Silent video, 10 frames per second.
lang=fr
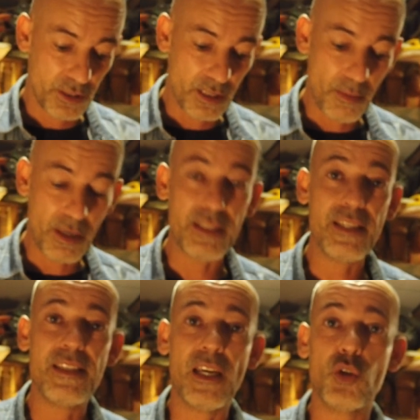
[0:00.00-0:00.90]
les là
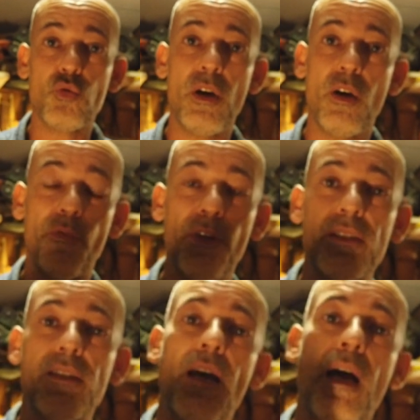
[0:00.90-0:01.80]
des serre-joints en
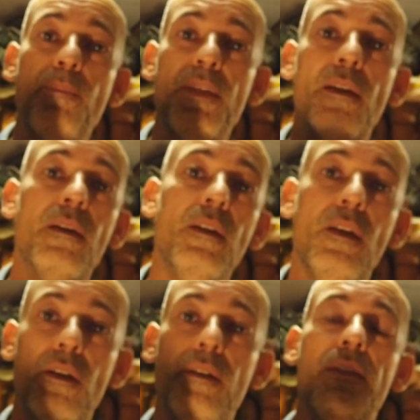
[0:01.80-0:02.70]
fait rapides,
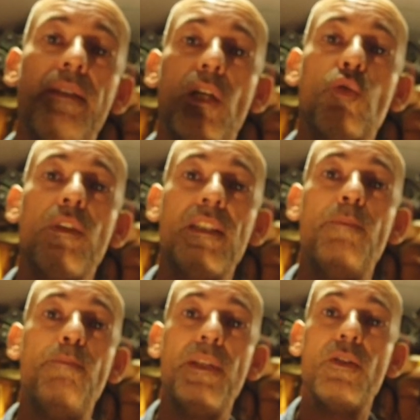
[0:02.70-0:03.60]
des serre-joints
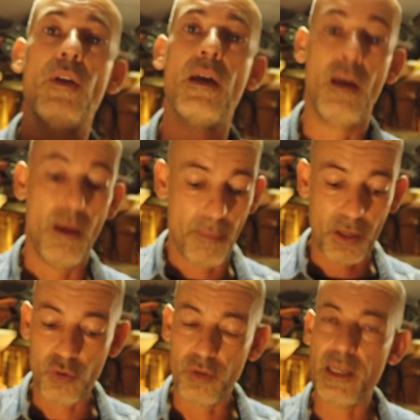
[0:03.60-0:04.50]
type pistolet.
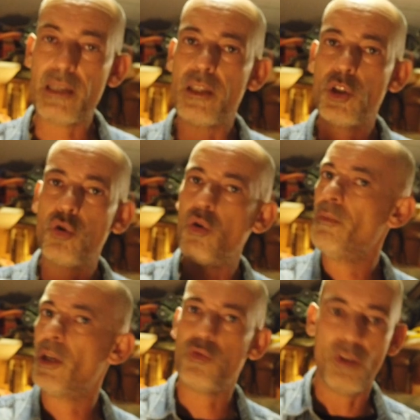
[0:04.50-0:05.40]
Parce que dès que c'est
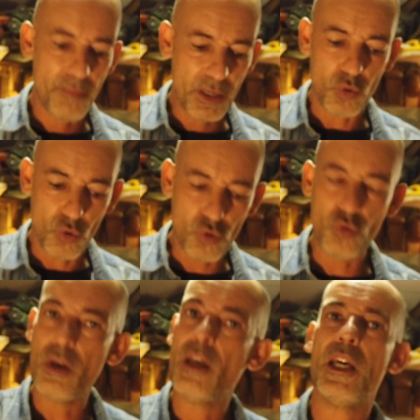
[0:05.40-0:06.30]
chaud, eh bien je vais le mettre
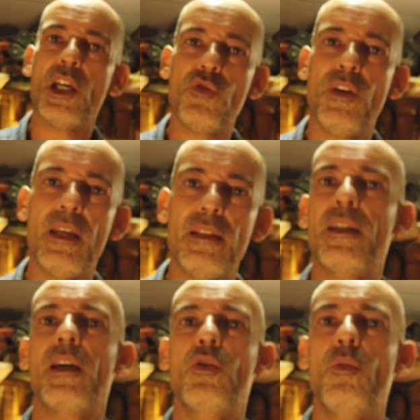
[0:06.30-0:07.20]
dessus et je vais
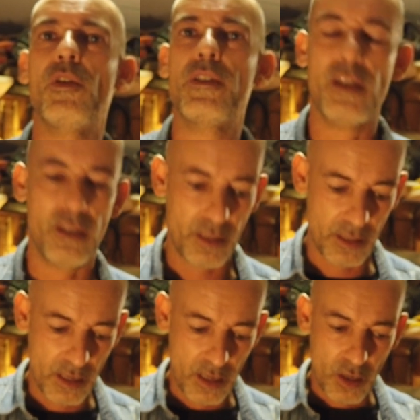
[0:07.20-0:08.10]
directement le serrer.
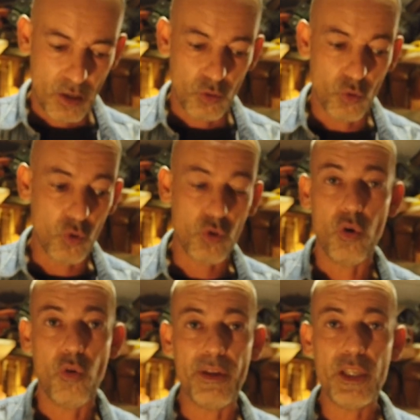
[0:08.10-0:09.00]
Donc
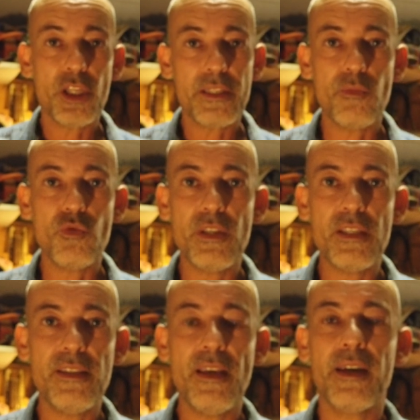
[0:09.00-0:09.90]
on va déjà
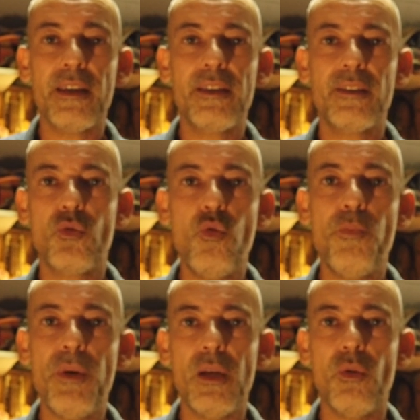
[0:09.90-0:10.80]
s'amuser ici à
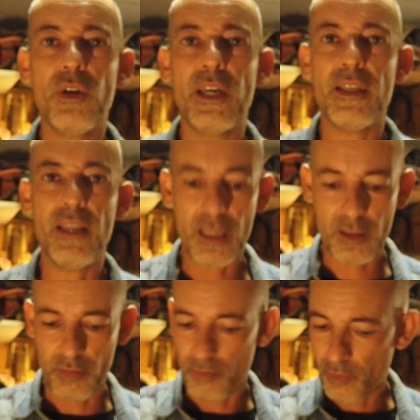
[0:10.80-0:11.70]
couper le
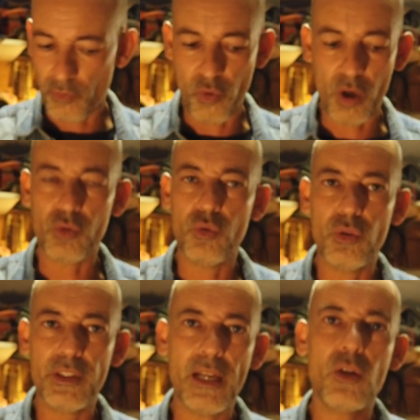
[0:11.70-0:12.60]
kydex, voir
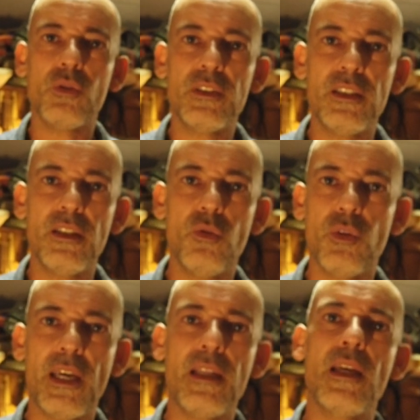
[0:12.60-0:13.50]
de quelle quantité
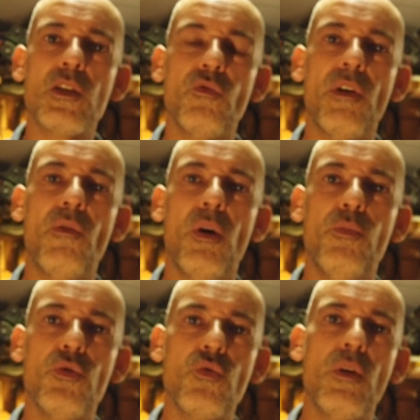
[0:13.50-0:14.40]
de kydex on va
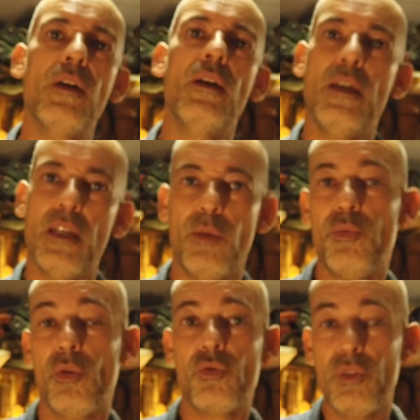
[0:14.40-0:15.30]
avoir besoin,
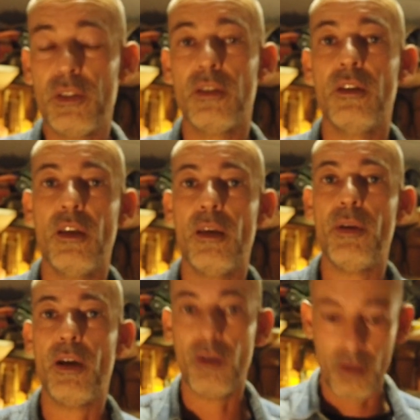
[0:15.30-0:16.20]
et puis ensuite,
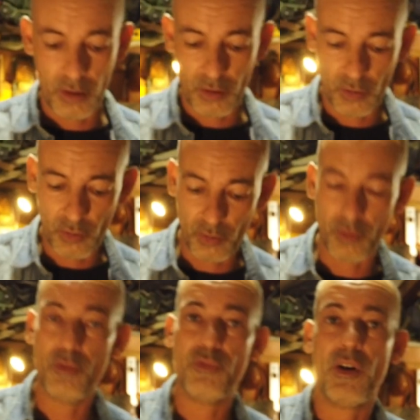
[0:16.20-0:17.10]
eh bien
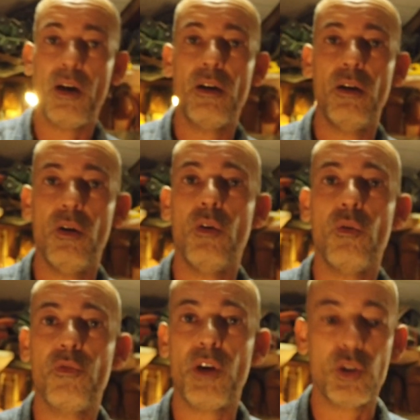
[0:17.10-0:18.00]
on fera, euh,
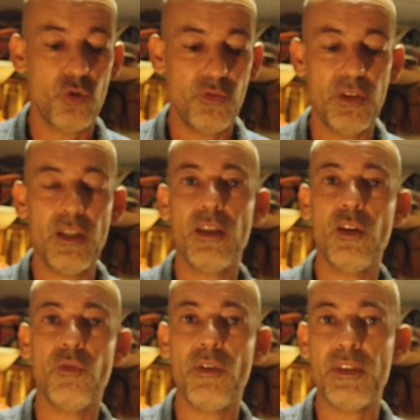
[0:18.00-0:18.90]
on le fera chauffer
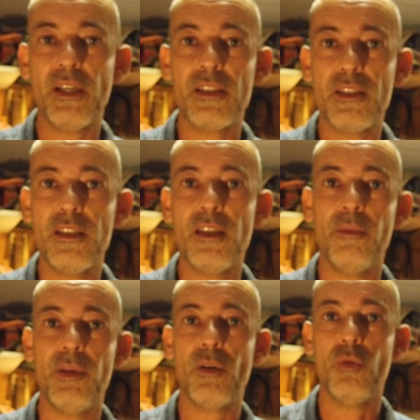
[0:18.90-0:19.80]
et on va venir
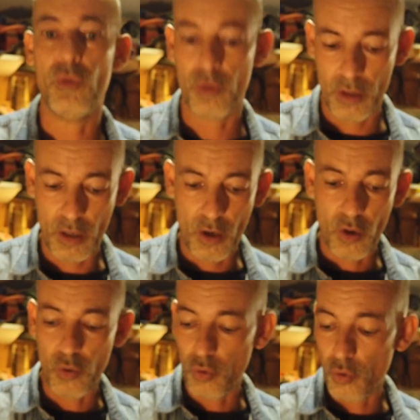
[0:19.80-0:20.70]
ici, eh bien le,
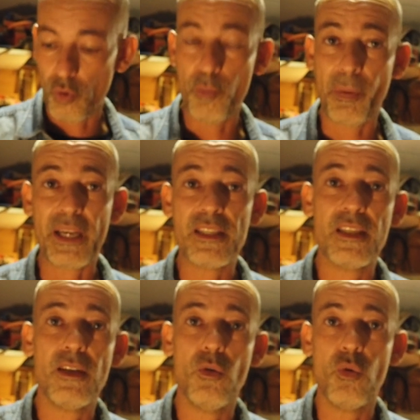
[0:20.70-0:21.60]

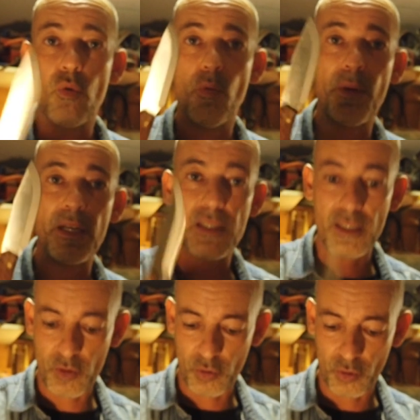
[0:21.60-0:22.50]
presser, le
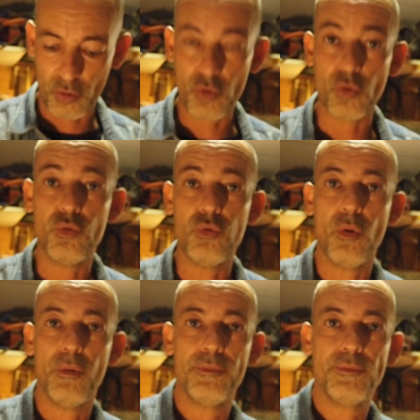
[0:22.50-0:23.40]
compresser sur le couteau.